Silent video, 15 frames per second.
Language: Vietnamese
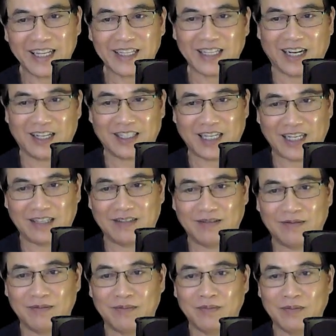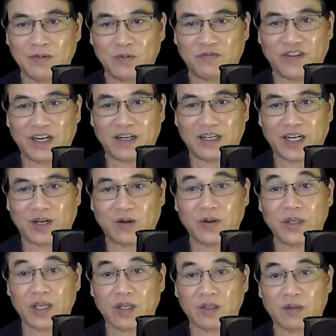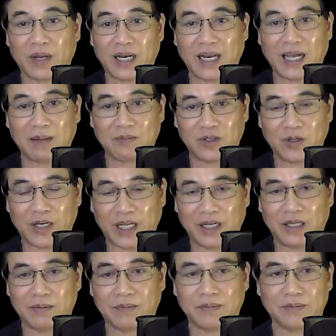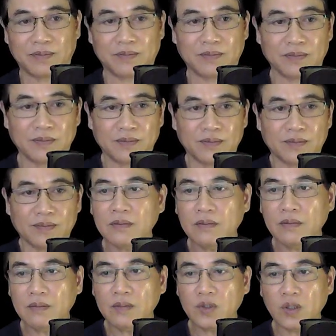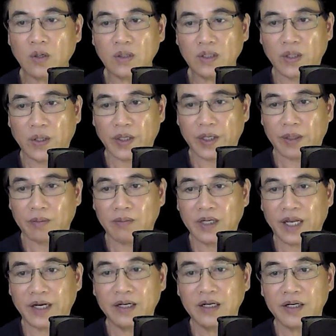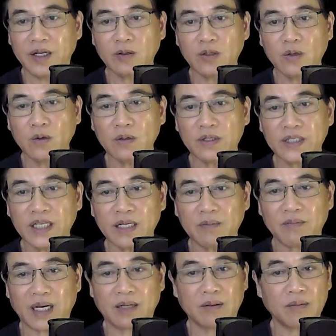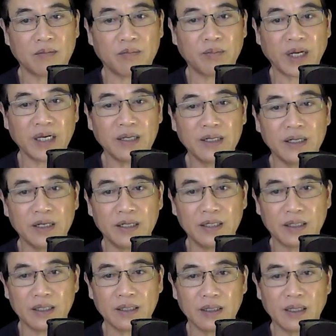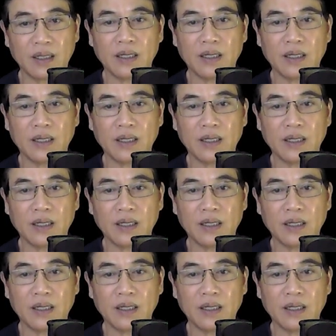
Thằng ranh, phen này có việc cho mày làm rồi đây. Nói rồi lại đưa điếu thuốc rít mạnh mấy hơi nữa.